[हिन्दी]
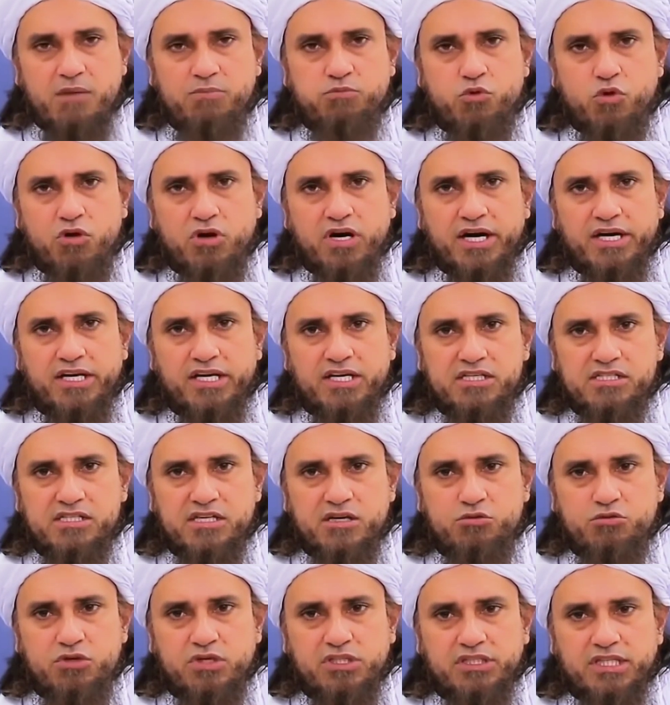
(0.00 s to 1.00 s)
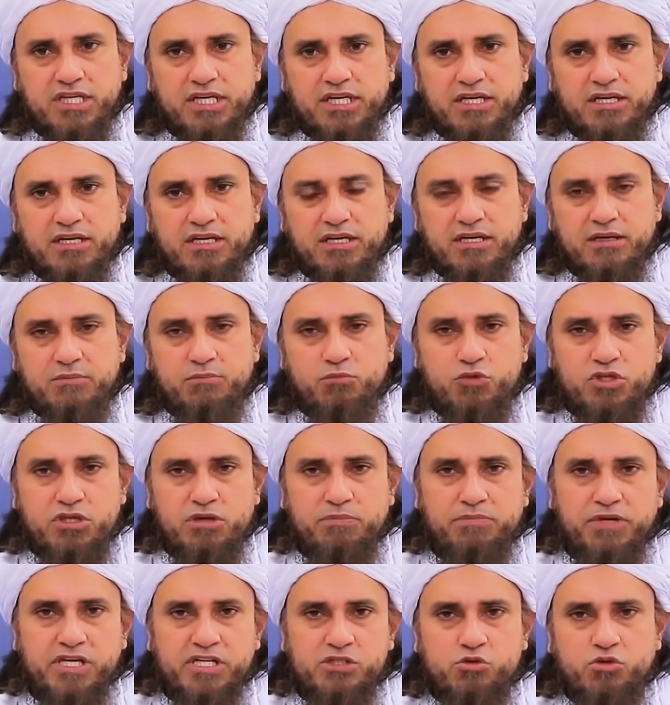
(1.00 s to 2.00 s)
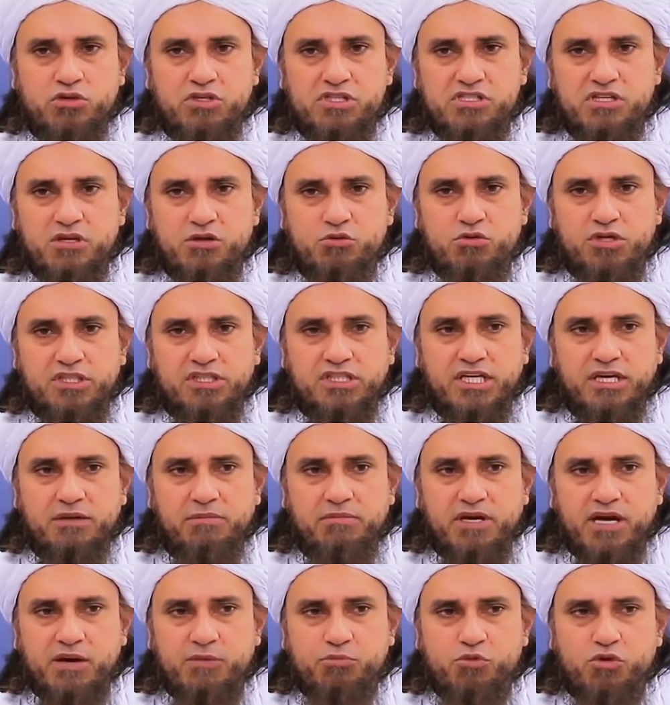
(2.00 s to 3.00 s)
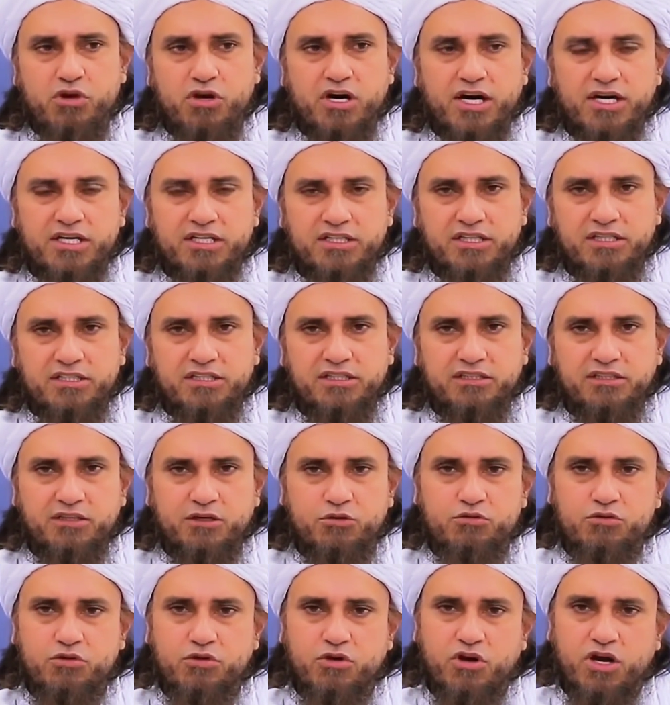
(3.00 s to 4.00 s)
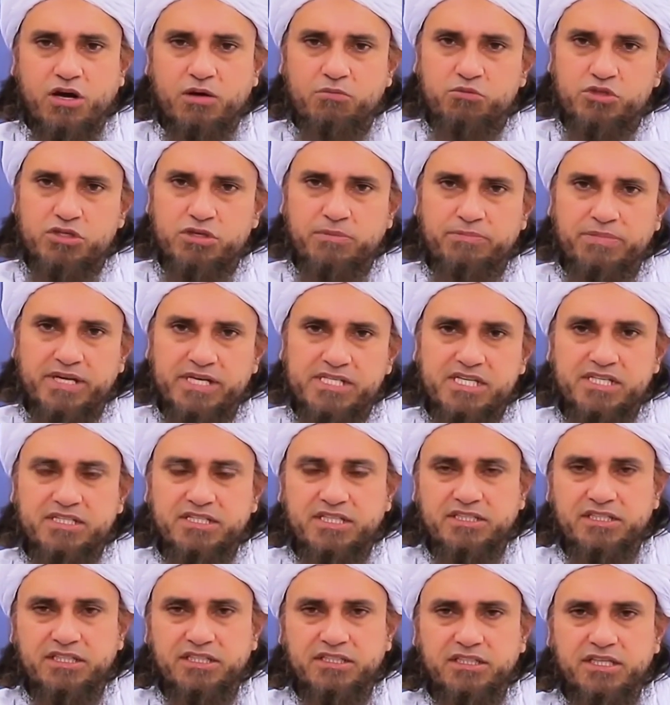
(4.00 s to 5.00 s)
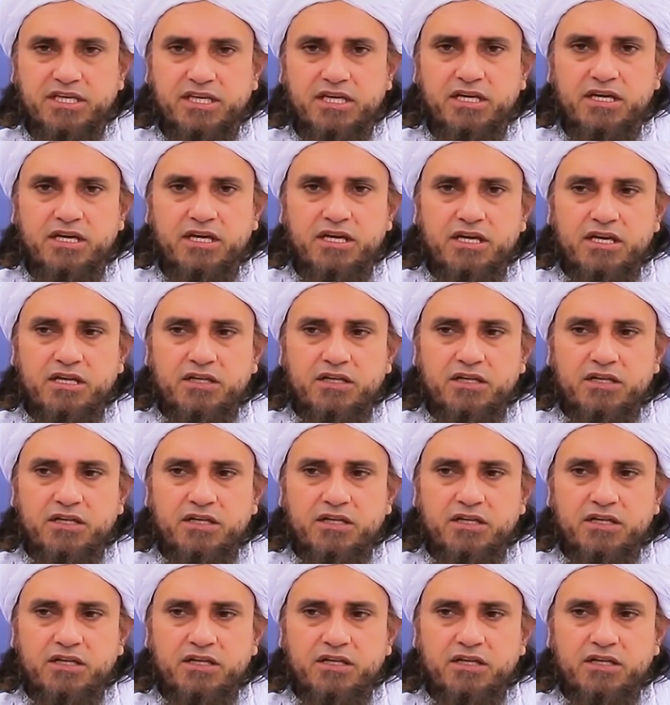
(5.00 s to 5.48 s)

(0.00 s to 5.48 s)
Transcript: आपको गाड़ी की ज़रूरत है मुझे पैसों की ज़रूरत है मैं आपको गाड़ी दे देता हूँ और आप मुझे पैसे दे देते हैं